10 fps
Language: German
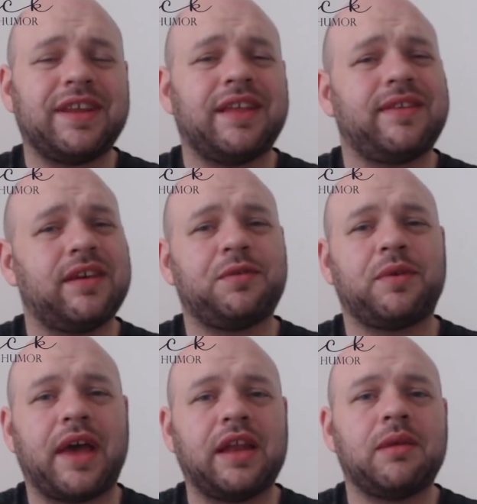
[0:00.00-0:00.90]
jetzt
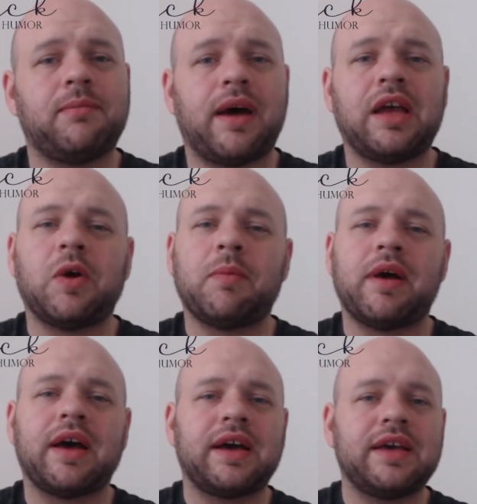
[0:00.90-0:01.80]
Richtung Ende Mai
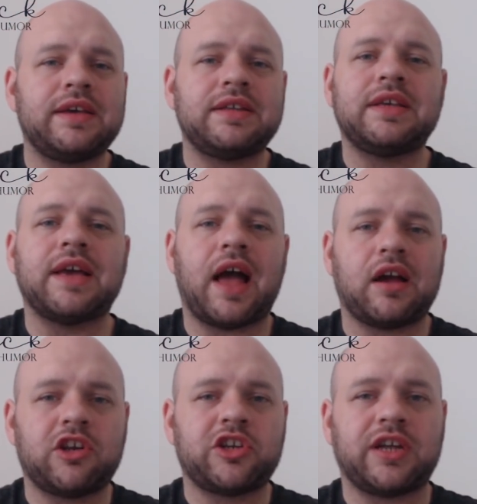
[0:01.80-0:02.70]
nochmal richtig
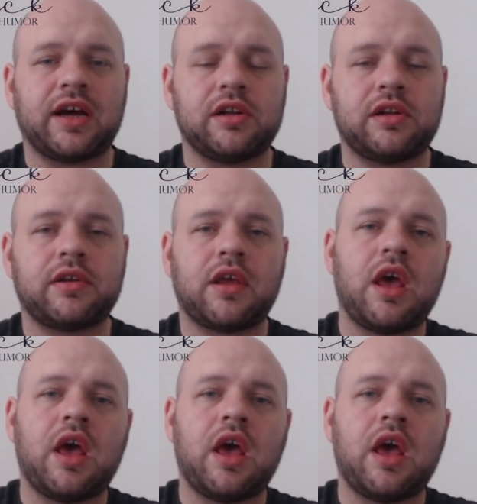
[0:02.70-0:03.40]
angestachelt.